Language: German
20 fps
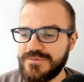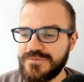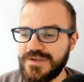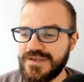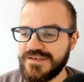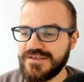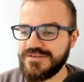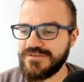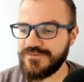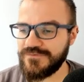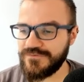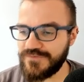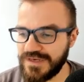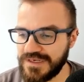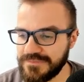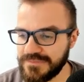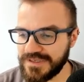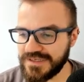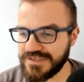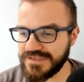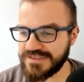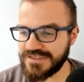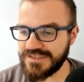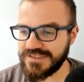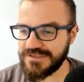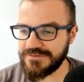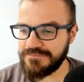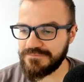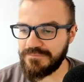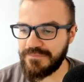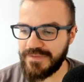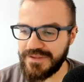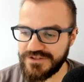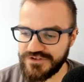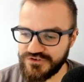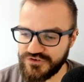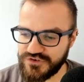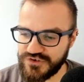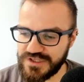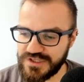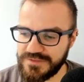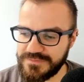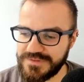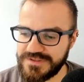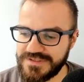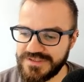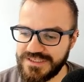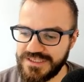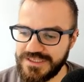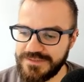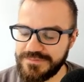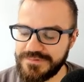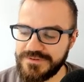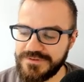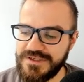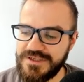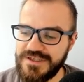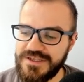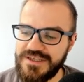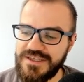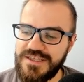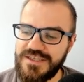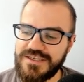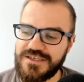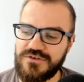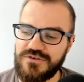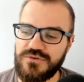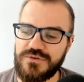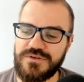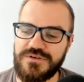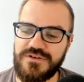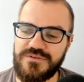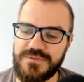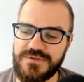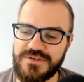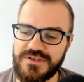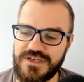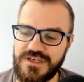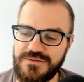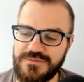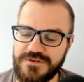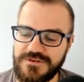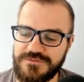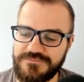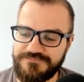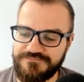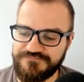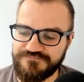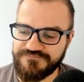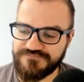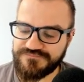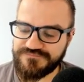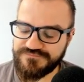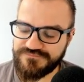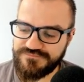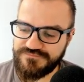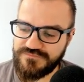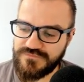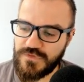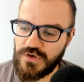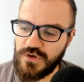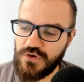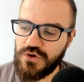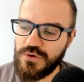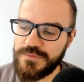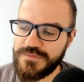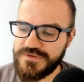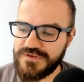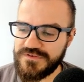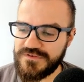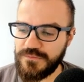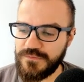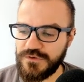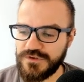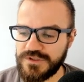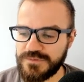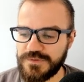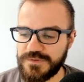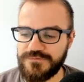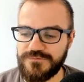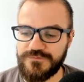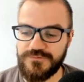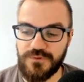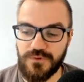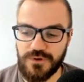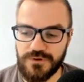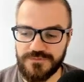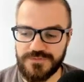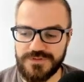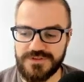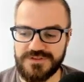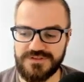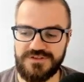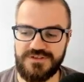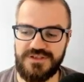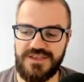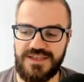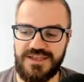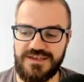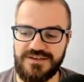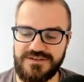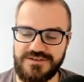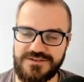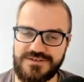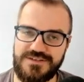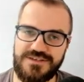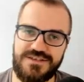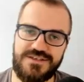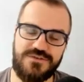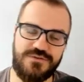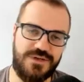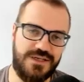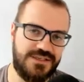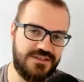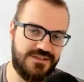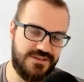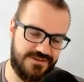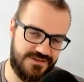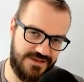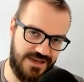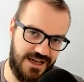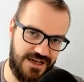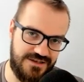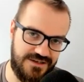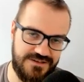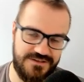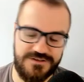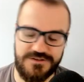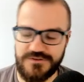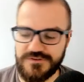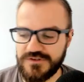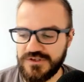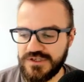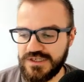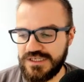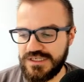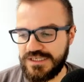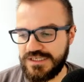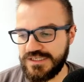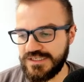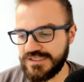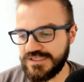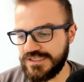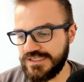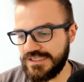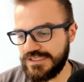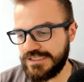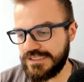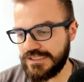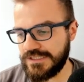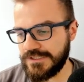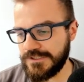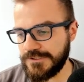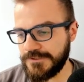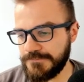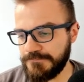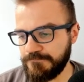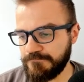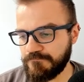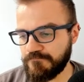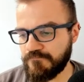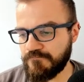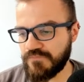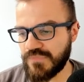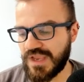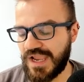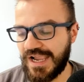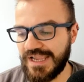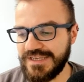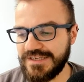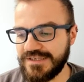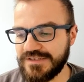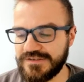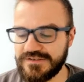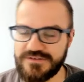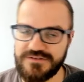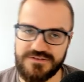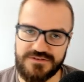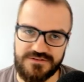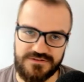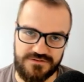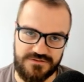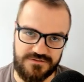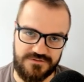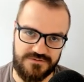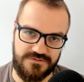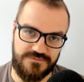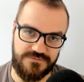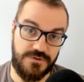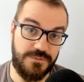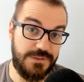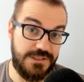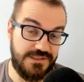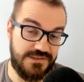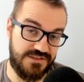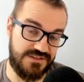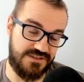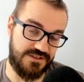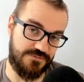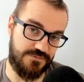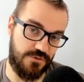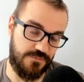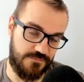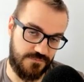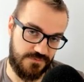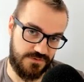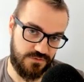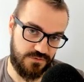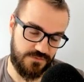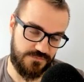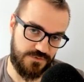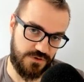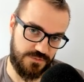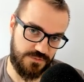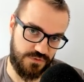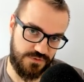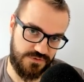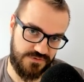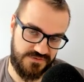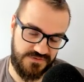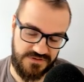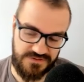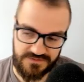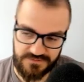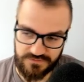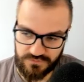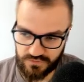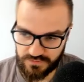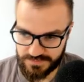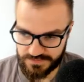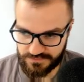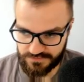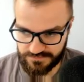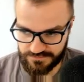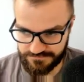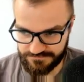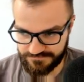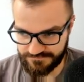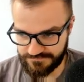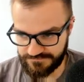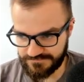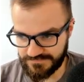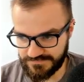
werden, wenn man den Messstellenbetrieb gegenüber den Netzbetreiber umsetzen möchte, bevor wir erst Richtung Ende des Jahres die ähm, eigentliche verbindliche Veröffentlichung von der Bundesnetzagentur bekommen.